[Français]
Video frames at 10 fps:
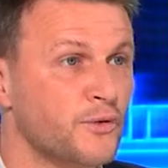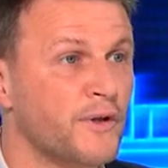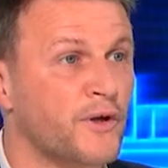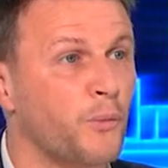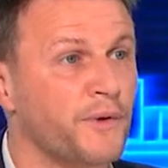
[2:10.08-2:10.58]
sont
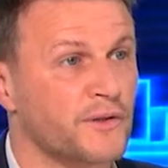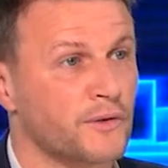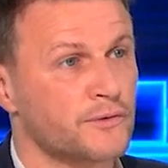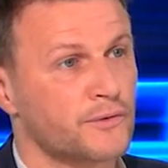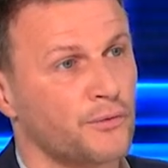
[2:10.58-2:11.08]
les
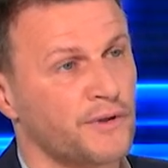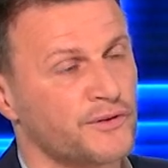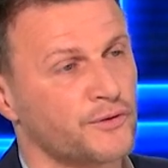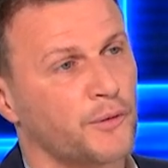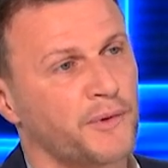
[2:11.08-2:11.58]
compétences dont les
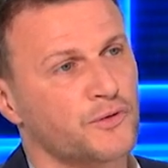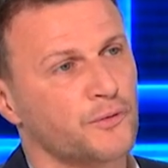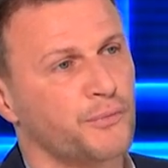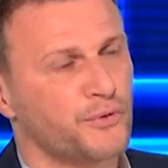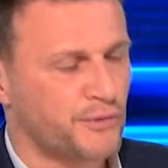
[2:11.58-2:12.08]
entreprises ont
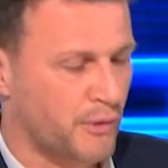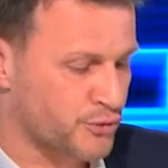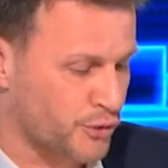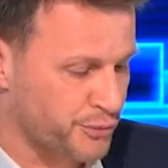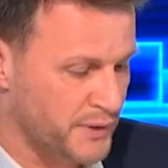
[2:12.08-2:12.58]
besoin
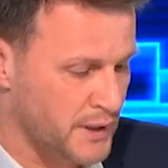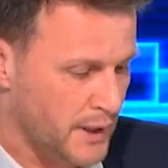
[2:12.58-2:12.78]
aujourd'hui